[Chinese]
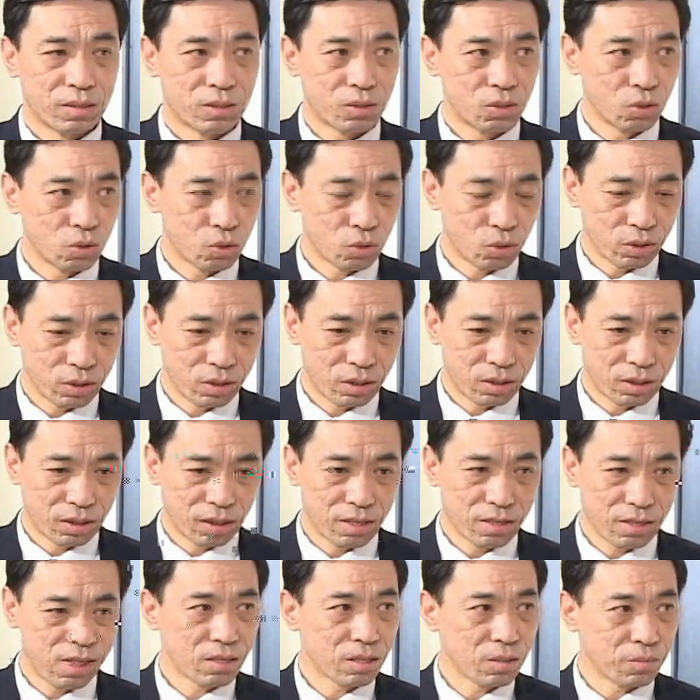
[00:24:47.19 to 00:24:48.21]
就说一
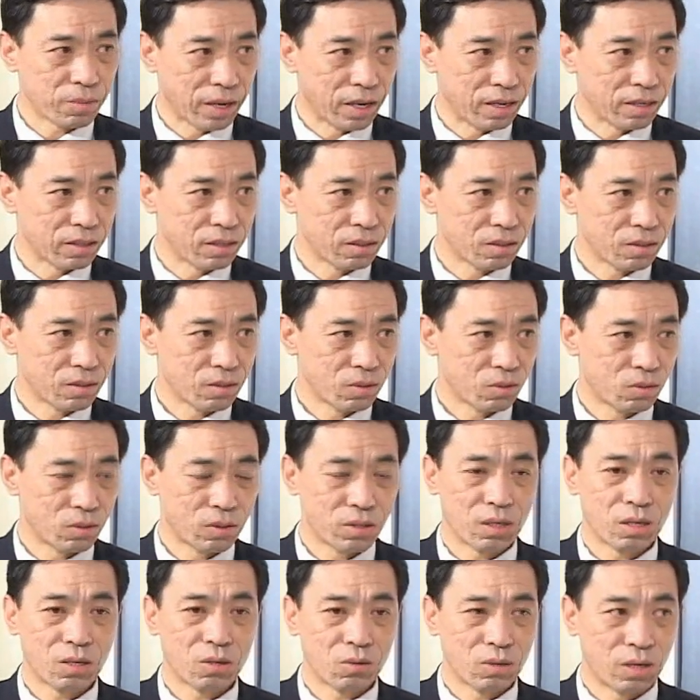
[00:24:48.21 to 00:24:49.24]
千四百例，
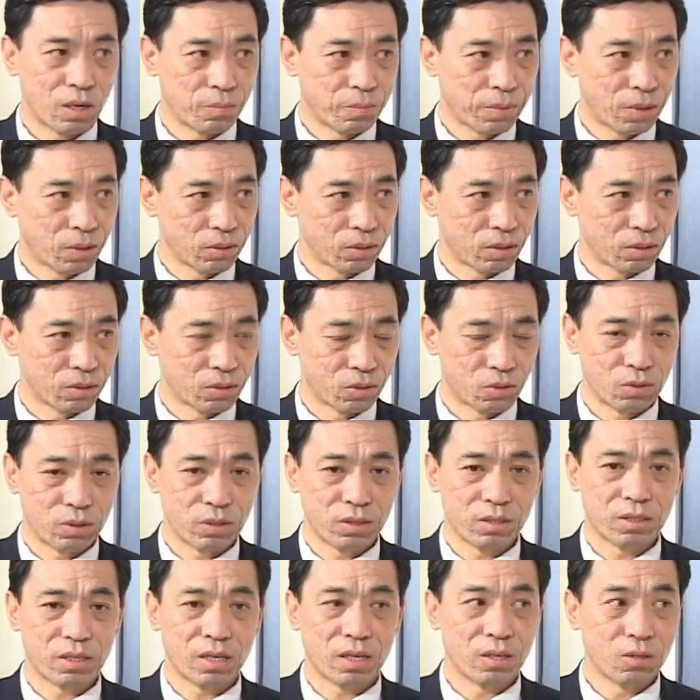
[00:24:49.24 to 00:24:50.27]
或者后来报道的说
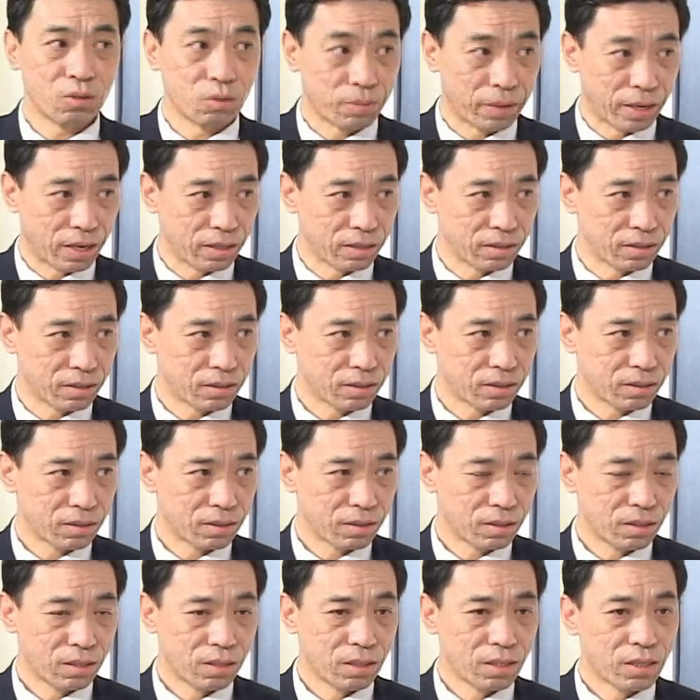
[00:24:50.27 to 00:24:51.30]
一千六百例，
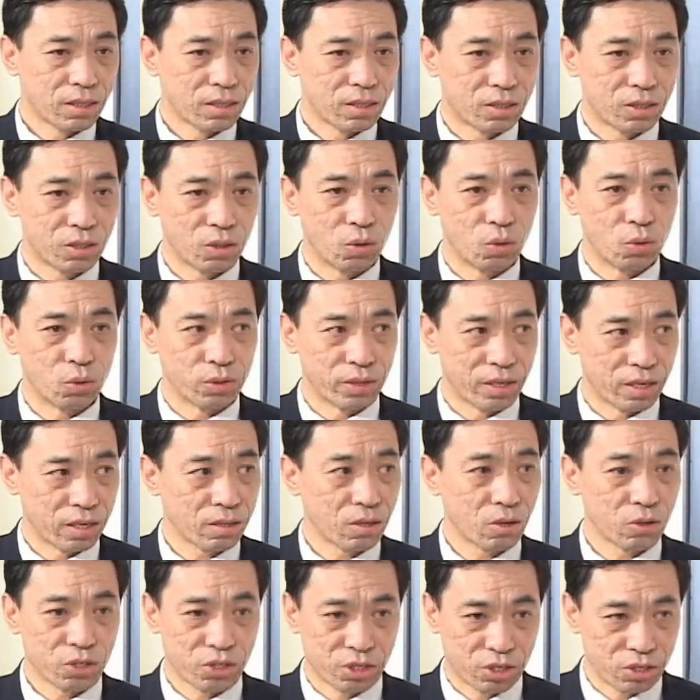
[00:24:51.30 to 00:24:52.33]
九
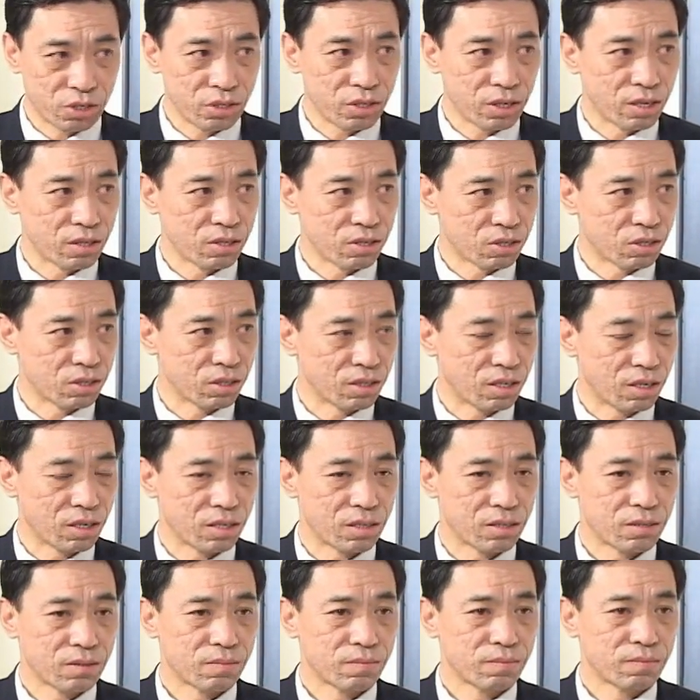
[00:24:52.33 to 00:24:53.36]
年到十年的时间，